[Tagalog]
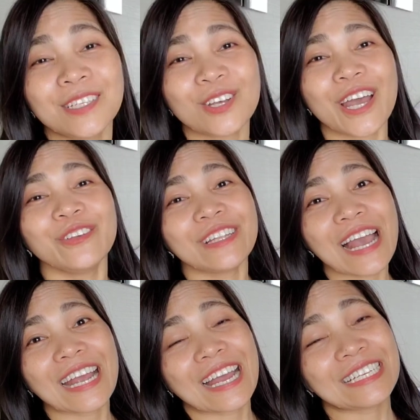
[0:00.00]
So ayun
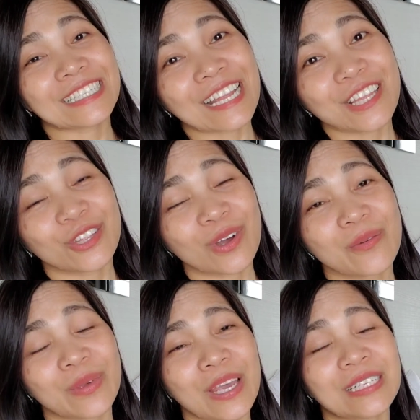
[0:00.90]
nga guys, nandito
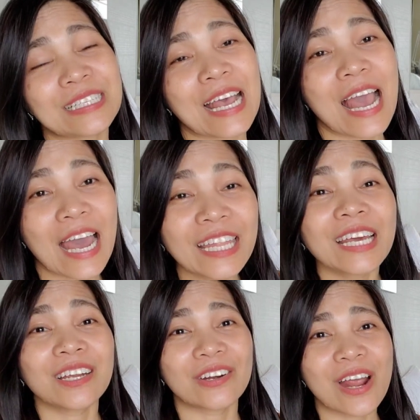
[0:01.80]
kami ngayon sa
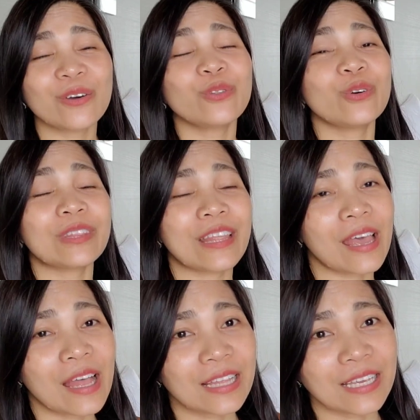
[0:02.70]
Anna Crown
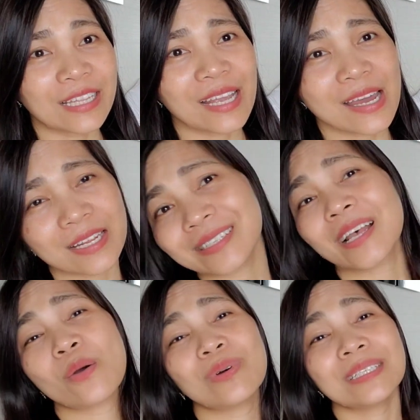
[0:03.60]
Hotel in
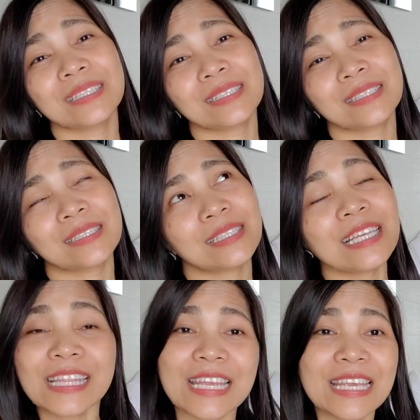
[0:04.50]
Kanazawa
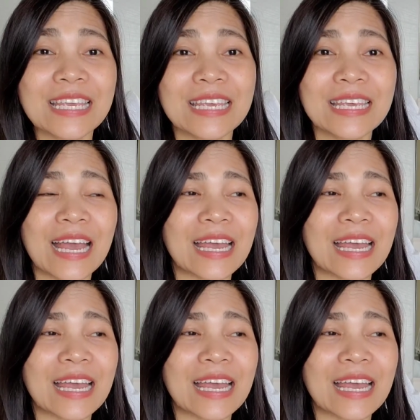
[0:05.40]
City.